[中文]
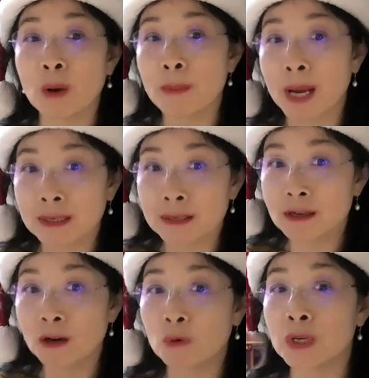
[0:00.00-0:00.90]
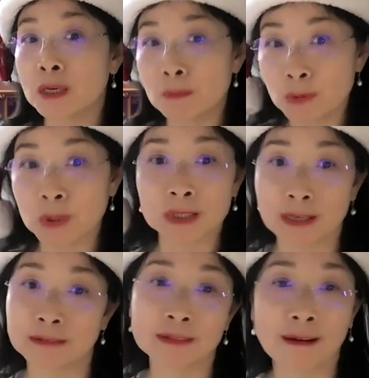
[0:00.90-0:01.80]
买一个 QuickBook
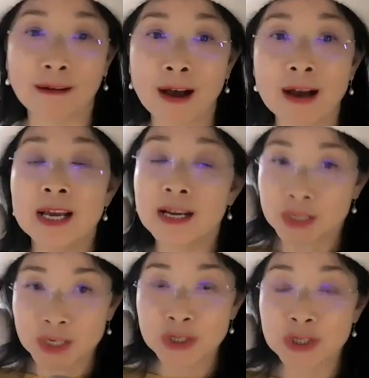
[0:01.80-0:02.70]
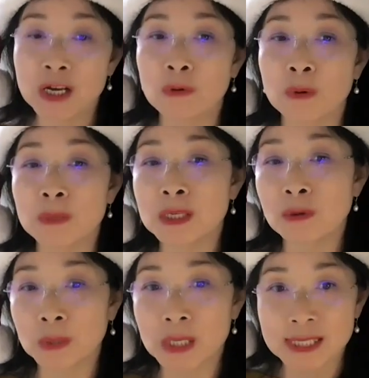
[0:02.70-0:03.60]
等等哈。甚至呢，我们
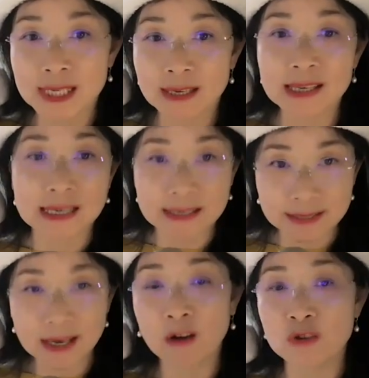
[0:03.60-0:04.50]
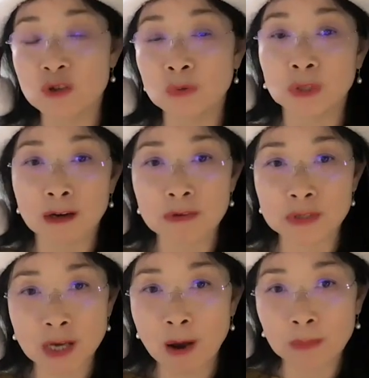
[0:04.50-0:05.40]
有一些 Excel 就能够
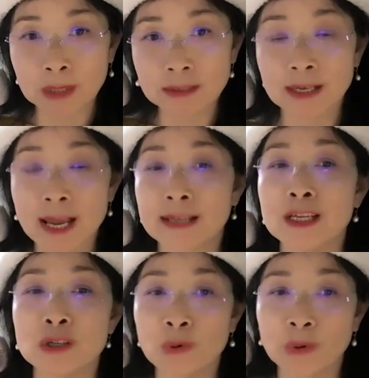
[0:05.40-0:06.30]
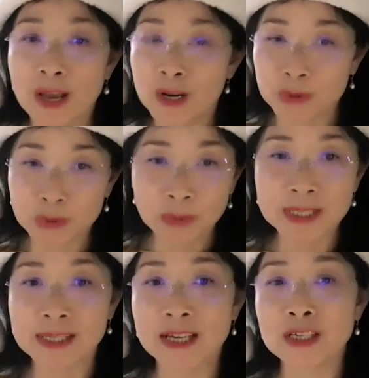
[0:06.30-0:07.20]
巧妙的来利用。如果
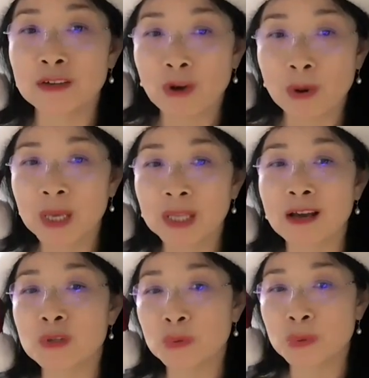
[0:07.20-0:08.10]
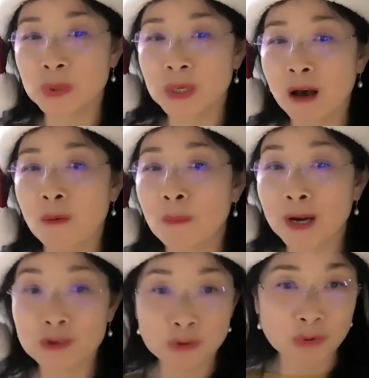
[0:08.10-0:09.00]
你在这方面呢需要
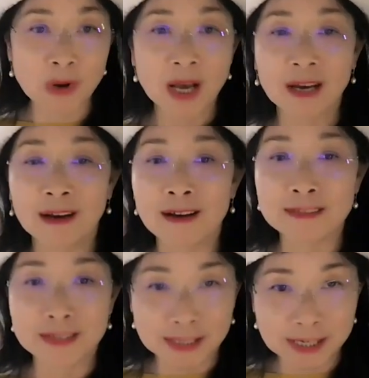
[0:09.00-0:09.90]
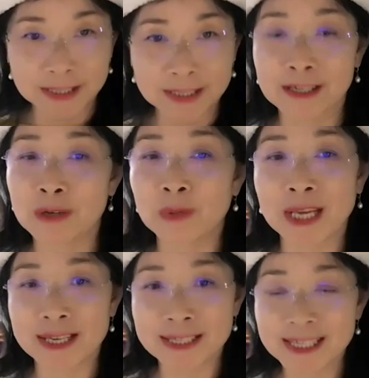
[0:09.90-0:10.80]
帮助，呃，您可以和我
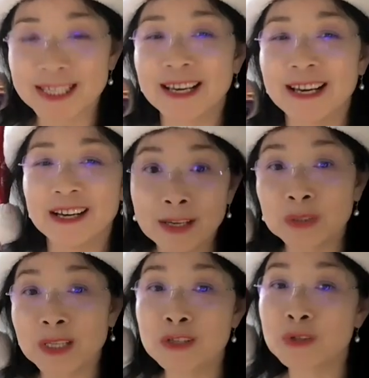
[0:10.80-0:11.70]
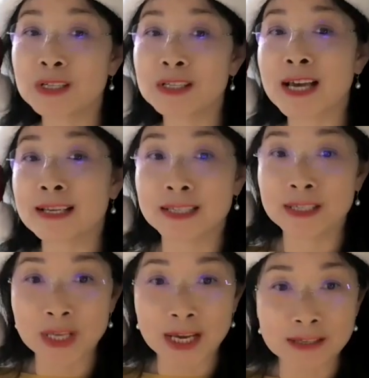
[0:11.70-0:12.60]
联系。还有呢，就是在
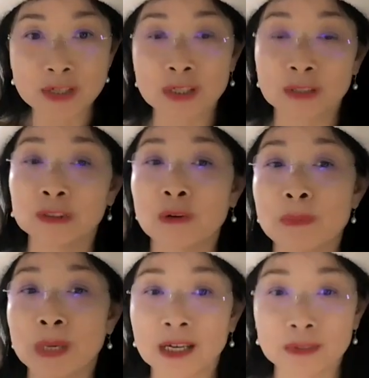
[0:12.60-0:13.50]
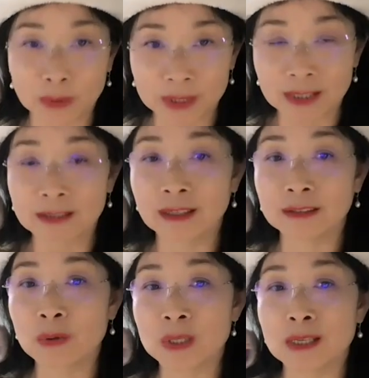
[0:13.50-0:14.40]
新年的时候呢，我们很多的人。那
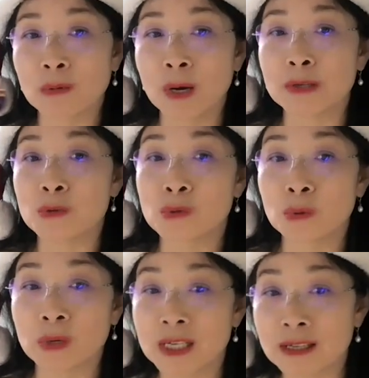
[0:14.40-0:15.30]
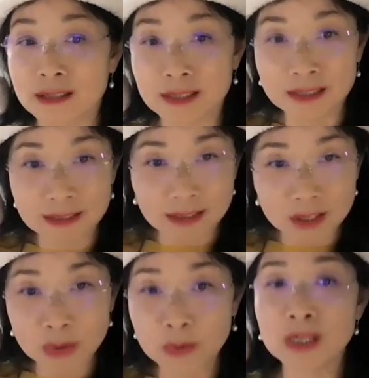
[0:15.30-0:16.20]
都习惯于做这个
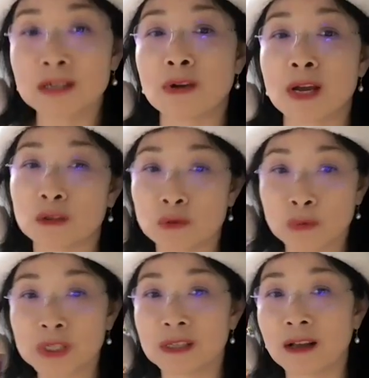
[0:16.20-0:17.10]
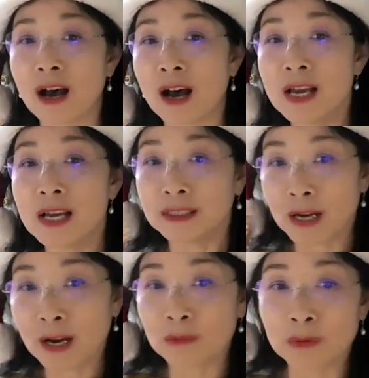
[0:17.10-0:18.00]
New Year Resolution 哈，
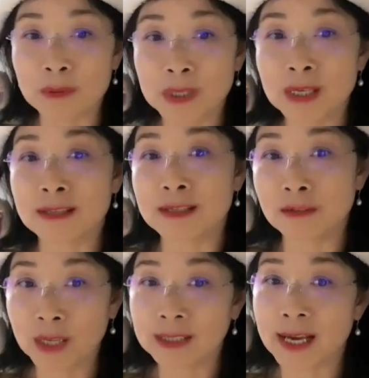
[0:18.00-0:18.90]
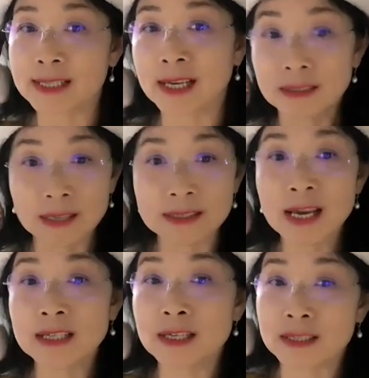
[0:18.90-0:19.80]
那我们也希望大家能
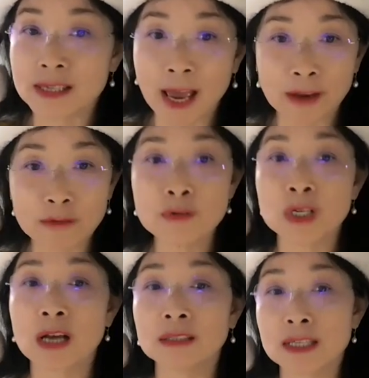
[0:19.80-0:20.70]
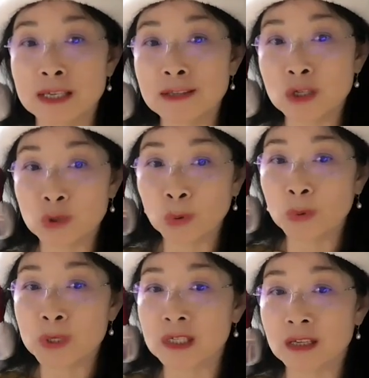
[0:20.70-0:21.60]
在这个财务上呢引起
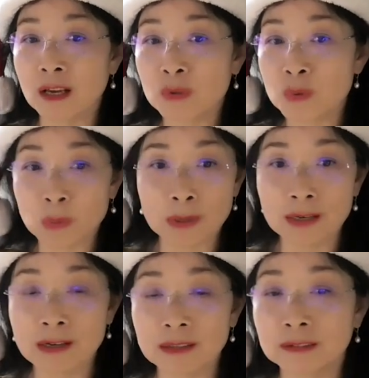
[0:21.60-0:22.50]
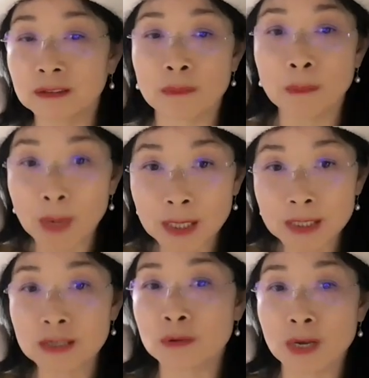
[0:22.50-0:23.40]
重视，要做一个
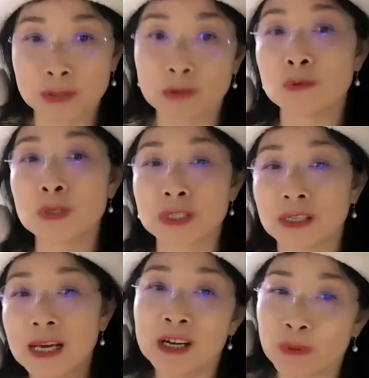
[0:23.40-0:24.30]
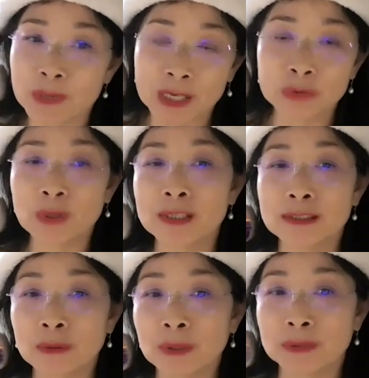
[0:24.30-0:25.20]
Money Resolution。我们很多
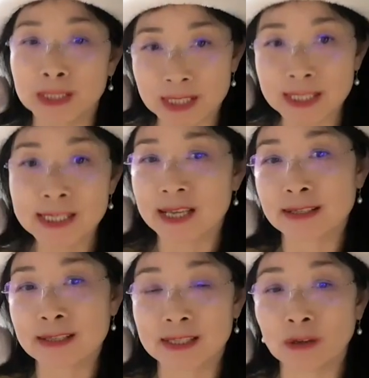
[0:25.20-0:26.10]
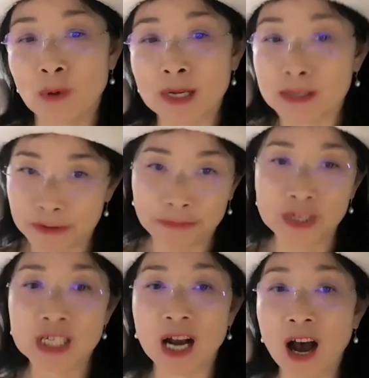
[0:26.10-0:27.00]
人都有体检的习惯，这是
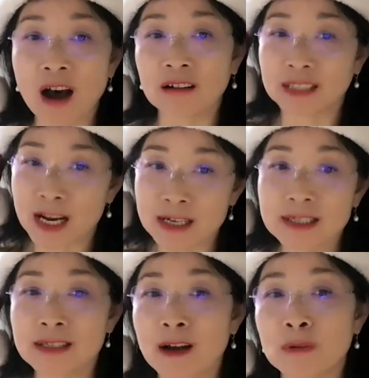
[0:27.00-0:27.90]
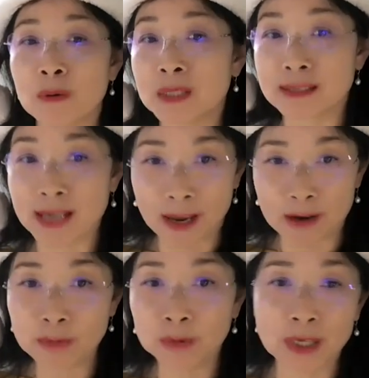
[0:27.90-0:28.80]
非常好，但是呢，我们的
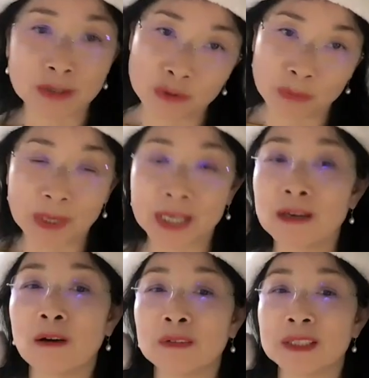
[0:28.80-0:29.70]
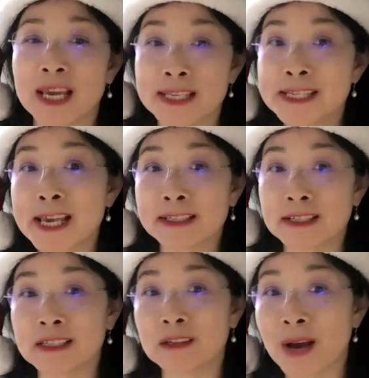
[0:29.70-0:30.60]
财务呢就没有年检
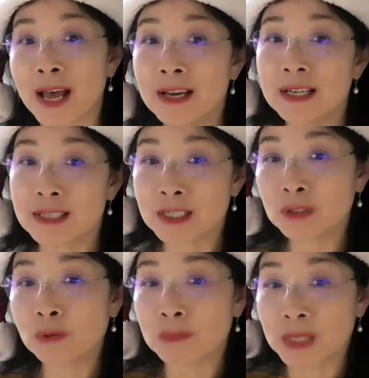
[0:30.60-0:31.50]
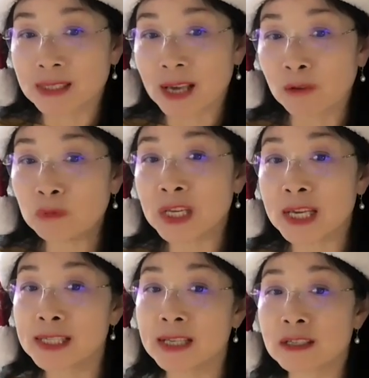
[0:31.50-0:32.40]
的习惯。其实我们的财务
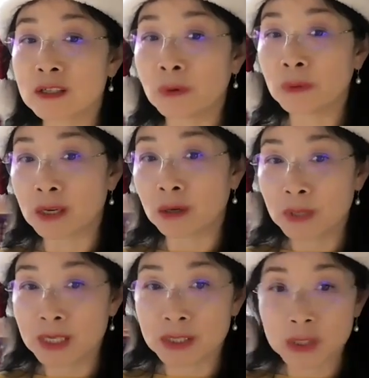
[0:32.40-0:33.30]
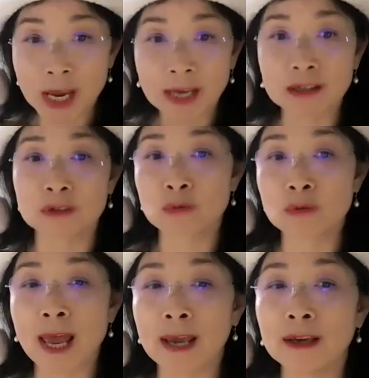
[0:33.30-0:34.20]
年检的时候也会 check 出
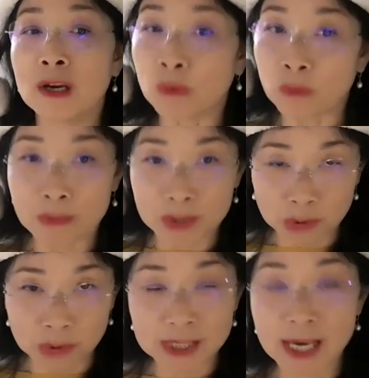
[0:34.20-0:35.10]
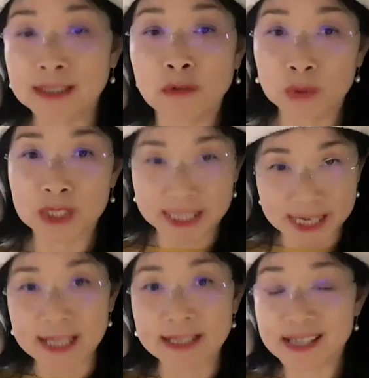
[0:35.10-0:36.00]
来我们存在的
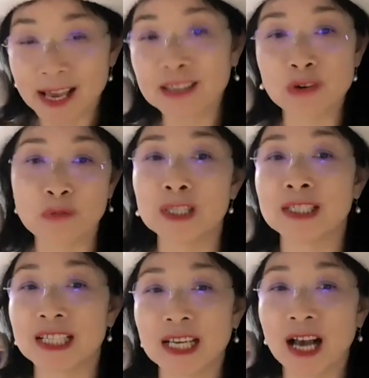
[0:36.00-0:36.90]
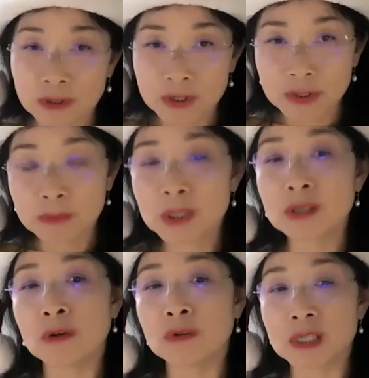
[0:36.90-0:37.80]
潜在的问题哈，是不
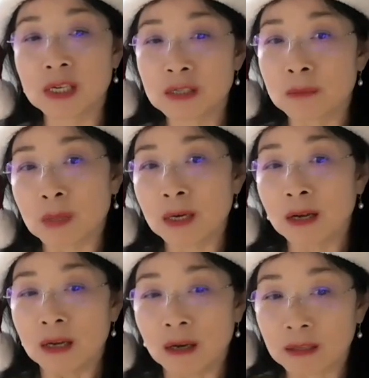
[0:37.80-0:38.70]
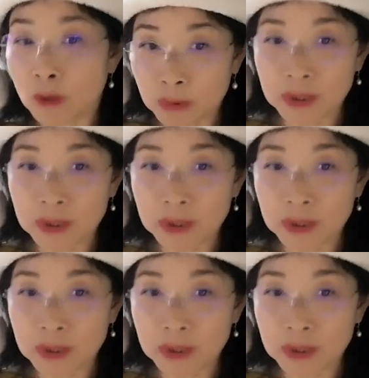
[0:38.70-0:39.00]
是有些什么呃漏